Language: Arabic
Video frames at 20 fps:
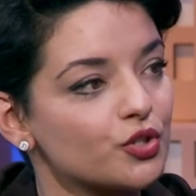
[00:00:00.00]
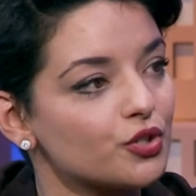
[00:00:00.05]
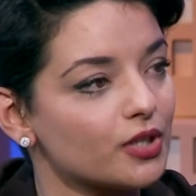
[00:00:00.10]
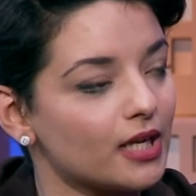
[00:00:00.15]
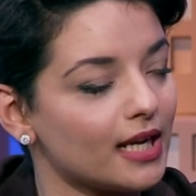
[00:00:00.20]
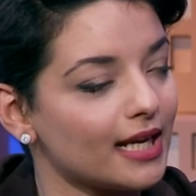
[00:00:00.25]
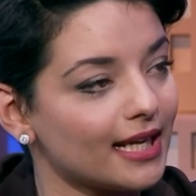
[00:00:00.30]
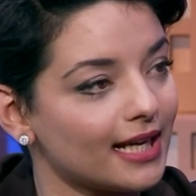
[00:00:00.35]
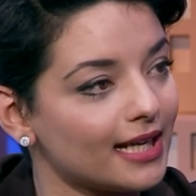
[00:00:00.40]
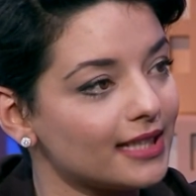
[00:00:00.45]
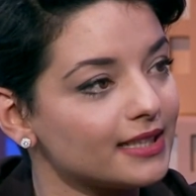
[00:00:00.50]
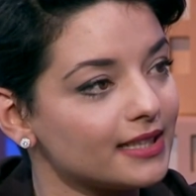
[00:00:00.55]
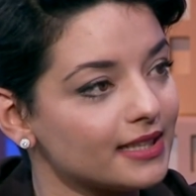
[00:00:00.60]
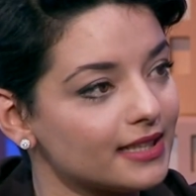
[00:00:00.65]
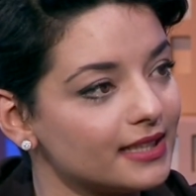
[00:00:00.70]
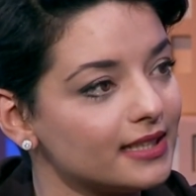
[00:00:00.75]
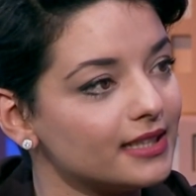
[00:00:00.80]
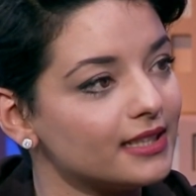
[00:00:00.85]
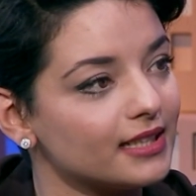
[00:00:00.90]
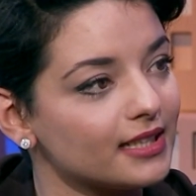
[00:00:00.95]
مش على خاطر
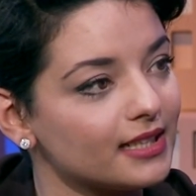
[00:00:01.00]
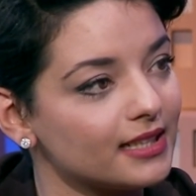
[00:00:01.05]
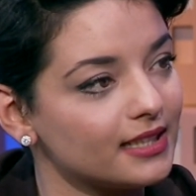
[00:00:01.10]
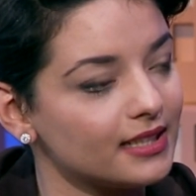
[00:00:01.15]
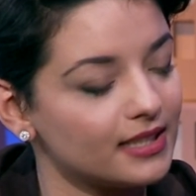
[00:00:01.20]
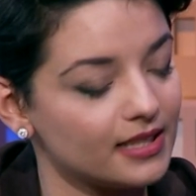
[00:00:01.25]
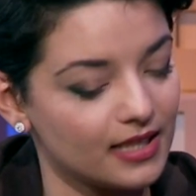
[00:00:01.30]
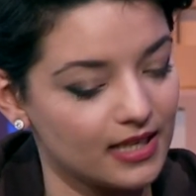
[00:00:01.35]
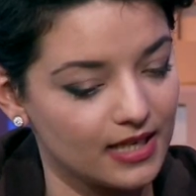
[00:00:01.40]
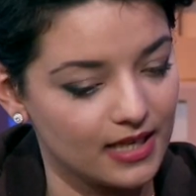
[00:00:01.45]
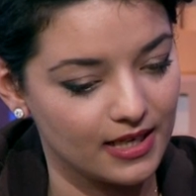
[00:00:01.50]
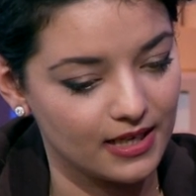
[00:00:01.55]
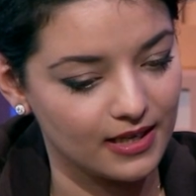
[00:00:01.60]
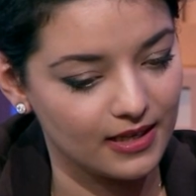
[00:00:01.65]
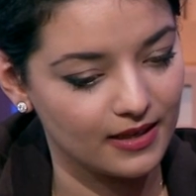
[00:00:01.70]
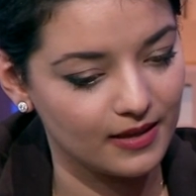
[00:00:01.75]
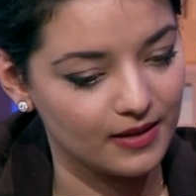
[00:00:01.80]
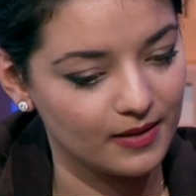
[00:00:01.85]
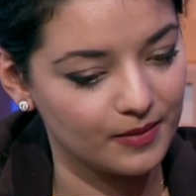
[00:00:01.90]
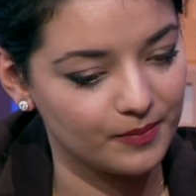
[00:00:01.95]
كي كي
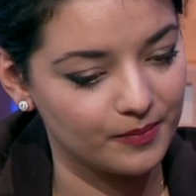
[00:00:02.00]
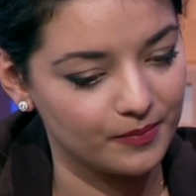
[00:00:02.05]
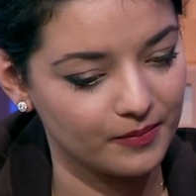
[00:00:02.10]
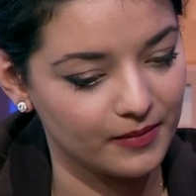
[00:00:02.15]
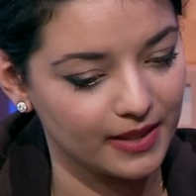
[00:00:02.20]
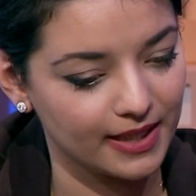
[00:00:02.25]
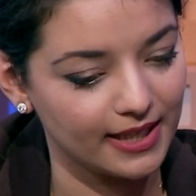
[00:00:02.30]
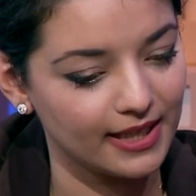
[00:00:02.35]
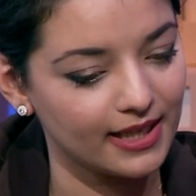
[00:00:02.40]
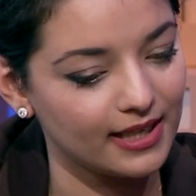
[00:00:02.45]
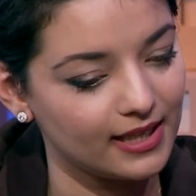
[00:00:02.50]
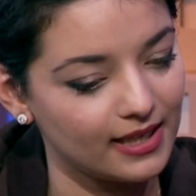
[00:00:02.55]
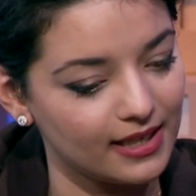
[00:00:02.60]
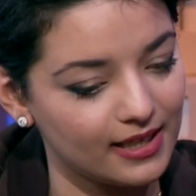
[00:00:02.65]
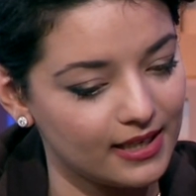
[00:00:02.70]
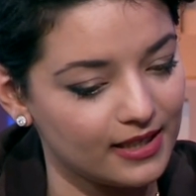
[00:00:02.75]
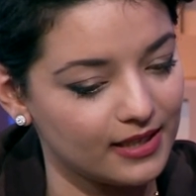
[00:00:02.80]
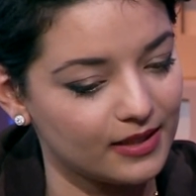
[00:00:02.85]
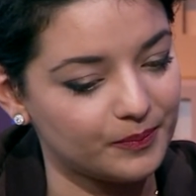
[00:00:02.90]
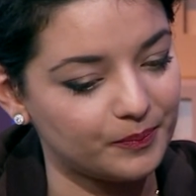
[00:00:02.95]
آه،
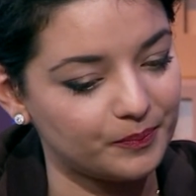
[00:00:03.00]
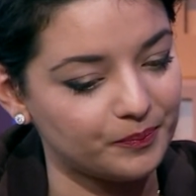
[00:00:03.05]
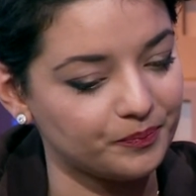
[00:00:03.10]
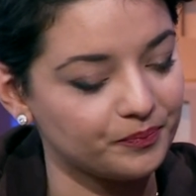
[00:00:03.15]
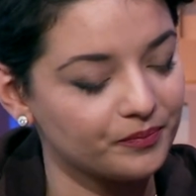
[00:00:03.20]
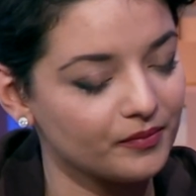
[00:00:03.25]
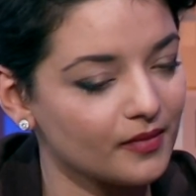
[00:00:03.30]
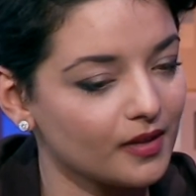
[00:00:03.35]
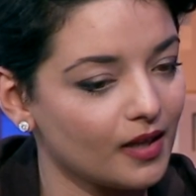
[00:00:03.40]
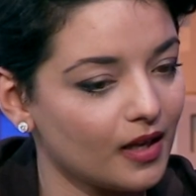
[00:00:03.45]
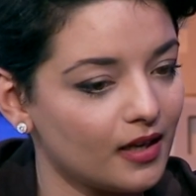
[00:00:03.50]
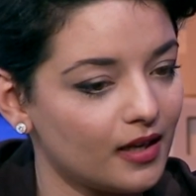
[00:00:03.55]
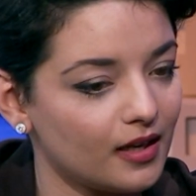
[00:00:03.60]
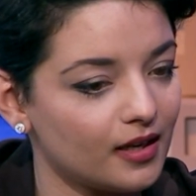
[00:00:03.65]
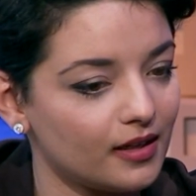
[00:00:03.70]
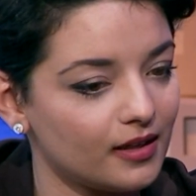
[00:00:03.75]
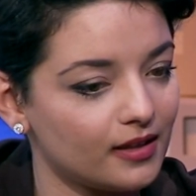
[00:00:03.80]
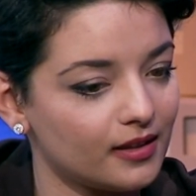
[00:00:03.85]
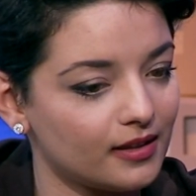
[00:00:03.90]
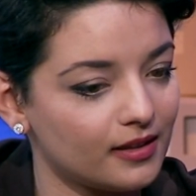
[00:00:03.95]
معناها
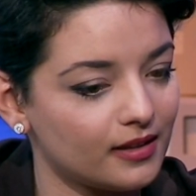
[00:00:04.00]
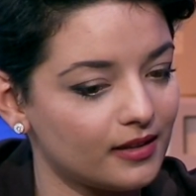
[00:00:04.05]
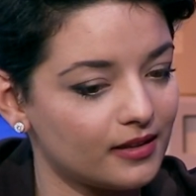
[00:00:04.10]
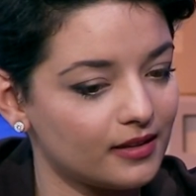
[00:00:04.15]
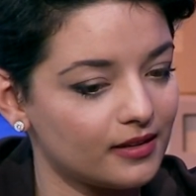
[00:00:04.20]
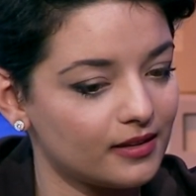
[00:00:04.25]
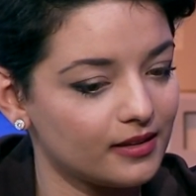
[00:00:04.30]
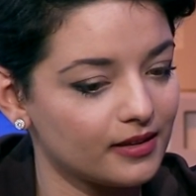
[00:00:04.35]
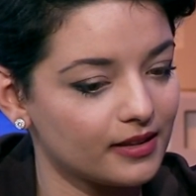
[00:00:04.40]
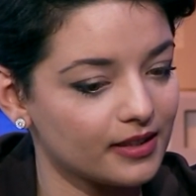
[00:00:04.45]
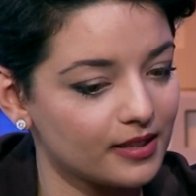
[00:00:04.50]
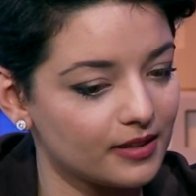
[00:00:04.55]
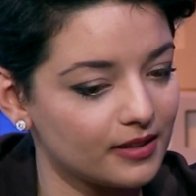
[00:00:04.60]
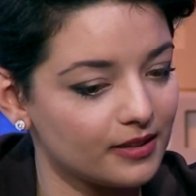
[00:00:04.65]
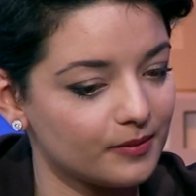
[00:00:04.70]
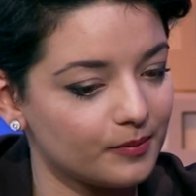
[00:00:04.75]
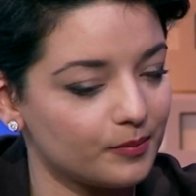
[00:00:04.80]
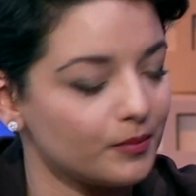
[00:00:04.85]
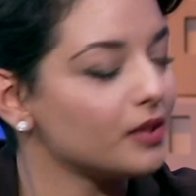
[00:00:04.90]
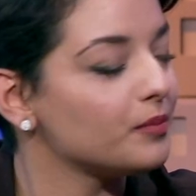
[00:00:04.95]
آه، كي
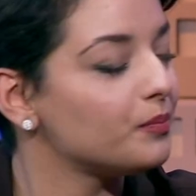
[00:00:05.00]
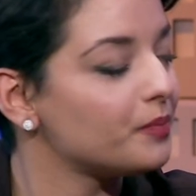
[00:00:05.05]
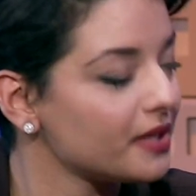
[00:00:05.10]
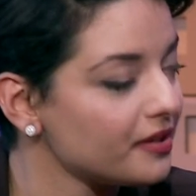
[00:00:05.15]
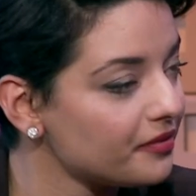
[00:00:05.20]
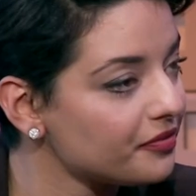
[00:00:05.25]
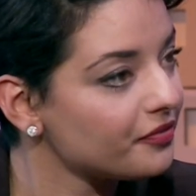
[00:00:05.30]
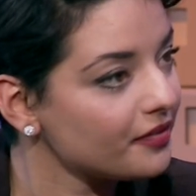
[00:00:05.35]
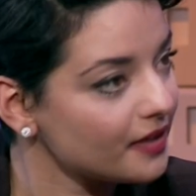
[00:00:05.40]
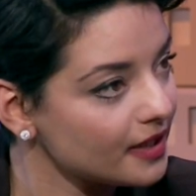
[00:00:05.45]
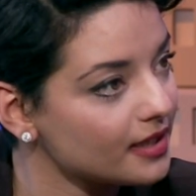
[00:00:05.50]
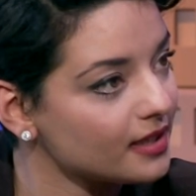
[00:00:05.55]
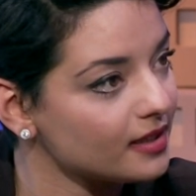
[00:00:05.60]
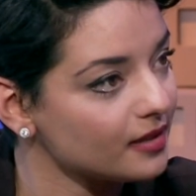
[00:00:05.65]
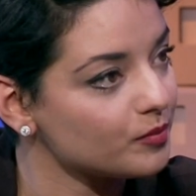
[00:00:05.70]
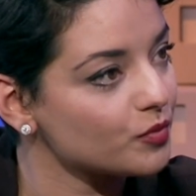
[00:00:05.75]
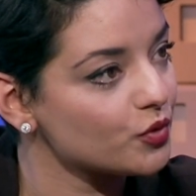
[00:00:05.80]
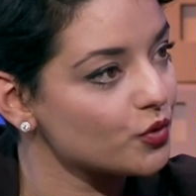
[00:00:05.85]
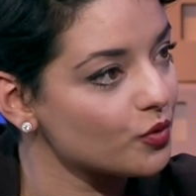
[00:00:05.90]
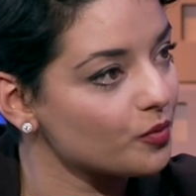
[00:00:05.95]
البريفي
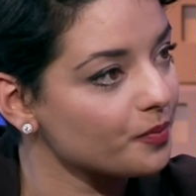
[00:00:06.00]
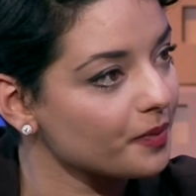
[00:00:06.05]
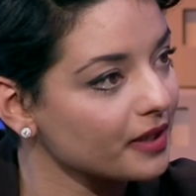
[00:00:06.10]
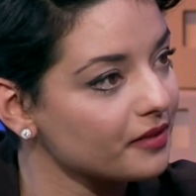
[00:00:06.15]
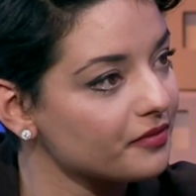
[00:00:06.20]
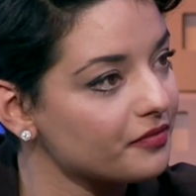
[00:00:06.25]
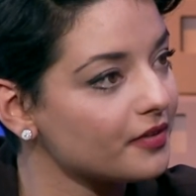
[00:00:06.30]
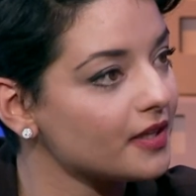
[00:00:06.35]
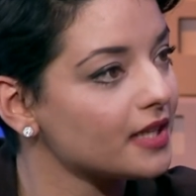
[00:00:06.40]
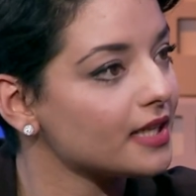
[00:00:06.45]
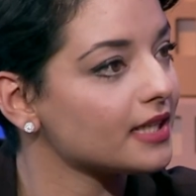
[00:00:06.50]
المسيو البريفي